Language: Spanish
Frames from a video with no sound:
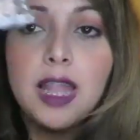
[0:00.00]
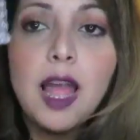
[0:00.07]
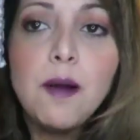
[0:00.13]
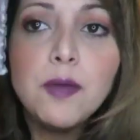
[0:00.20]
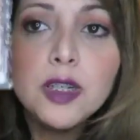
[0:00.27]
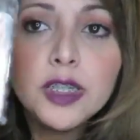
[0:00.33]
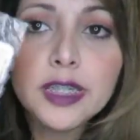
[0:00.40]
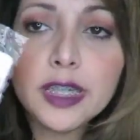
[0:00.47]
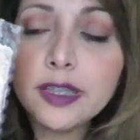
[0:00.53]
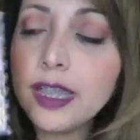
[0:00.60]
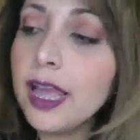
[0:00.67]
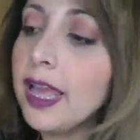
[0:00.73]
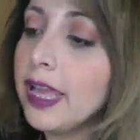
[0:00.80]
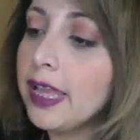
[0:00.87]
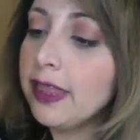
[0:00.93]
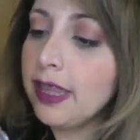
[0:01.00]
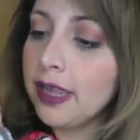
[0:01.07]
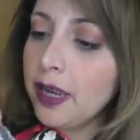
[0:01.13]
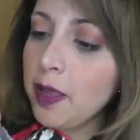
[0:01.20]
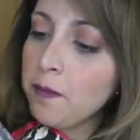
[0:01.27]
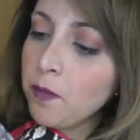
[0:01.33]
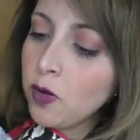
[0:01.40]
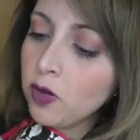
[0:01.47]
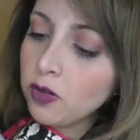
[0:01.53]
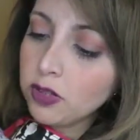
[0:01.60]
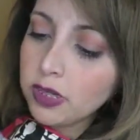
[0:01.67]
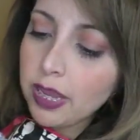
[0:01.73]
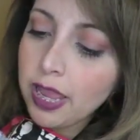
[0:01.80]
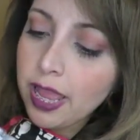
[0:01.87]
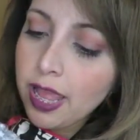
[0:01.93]
de la bolsita y
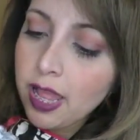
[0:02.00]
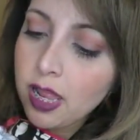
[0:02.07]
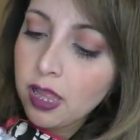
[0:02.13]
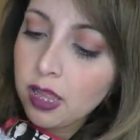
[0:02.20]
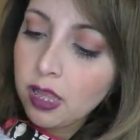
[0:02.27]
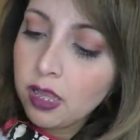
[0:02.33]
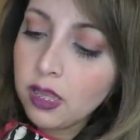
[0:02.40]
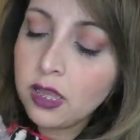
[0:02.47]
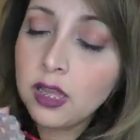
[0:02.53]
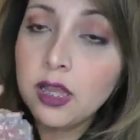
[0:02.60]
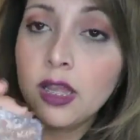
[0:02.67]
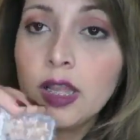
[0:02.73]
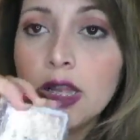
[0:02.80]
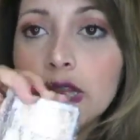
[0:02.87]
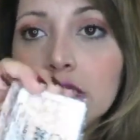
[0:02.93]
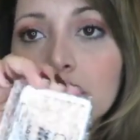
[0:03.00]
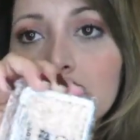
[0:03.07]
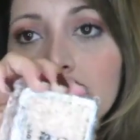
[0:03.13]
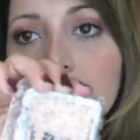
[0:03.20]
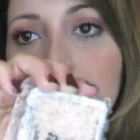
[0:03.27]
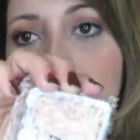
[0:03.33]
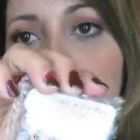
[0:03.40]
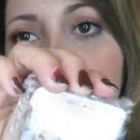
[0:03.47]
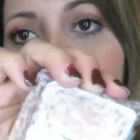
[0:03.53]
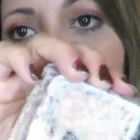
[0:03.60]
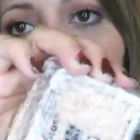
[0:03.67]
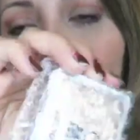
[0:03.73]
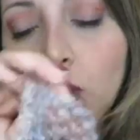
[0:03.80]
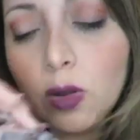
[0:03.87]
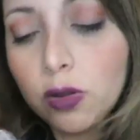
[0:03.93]
tenemos el City
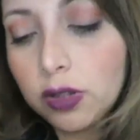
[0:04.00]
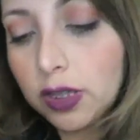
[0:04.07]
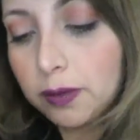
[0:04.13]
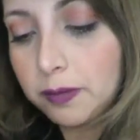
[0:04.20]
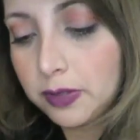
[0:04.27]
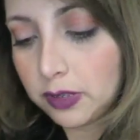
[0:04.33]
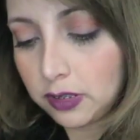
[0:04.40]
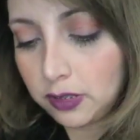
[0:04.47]
Hogwarts, Let me